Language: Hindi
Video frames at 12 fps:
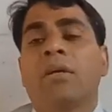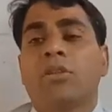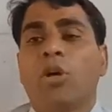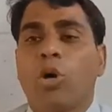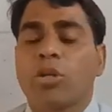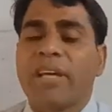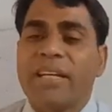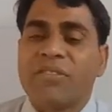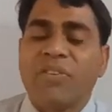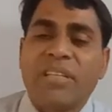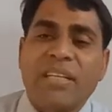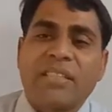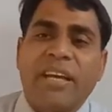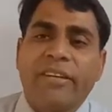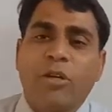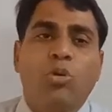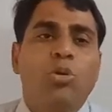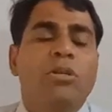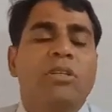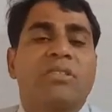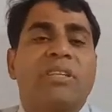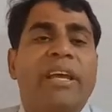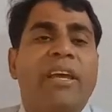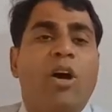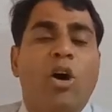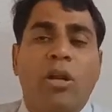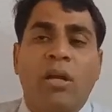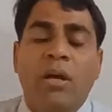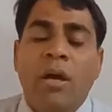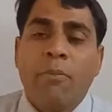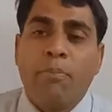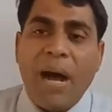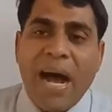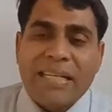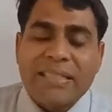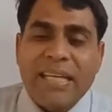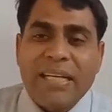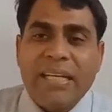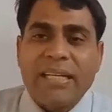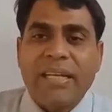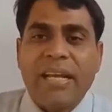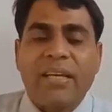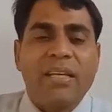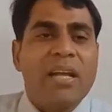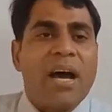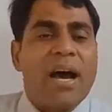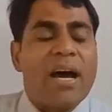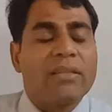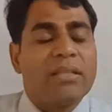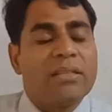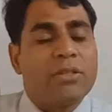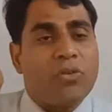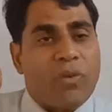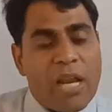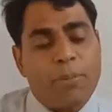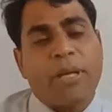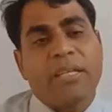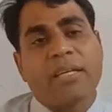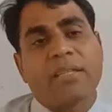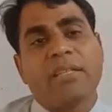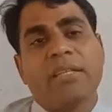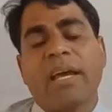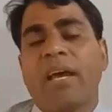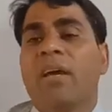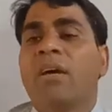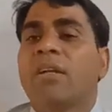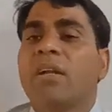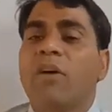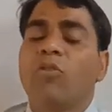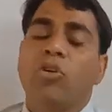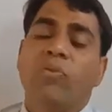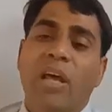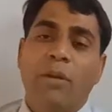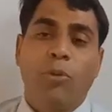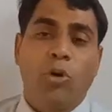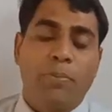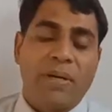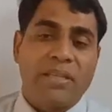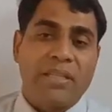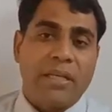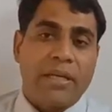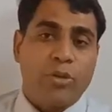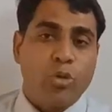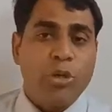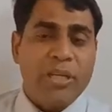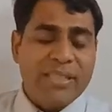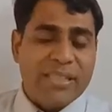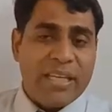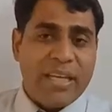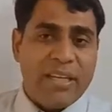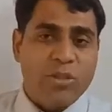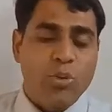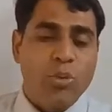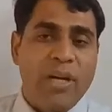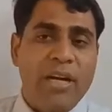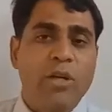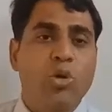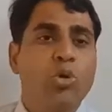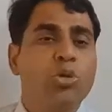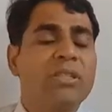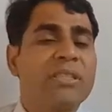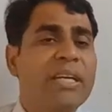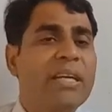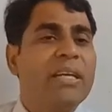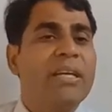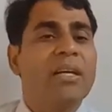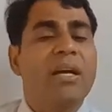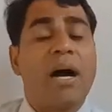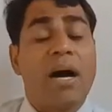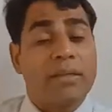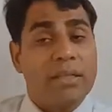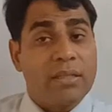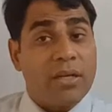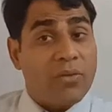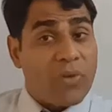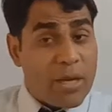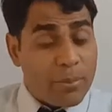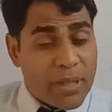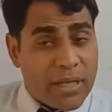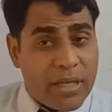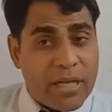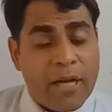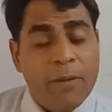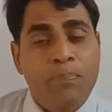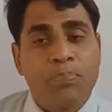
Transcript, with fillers: दौड़ता है इस वजह से है कि खुद से और पास से लिखने की ना आदत डेवलप की जाती है ना वो डेवलप हो पाती है तो इससे स्टूडेंट खुद से एक आदत डेवलप करेगा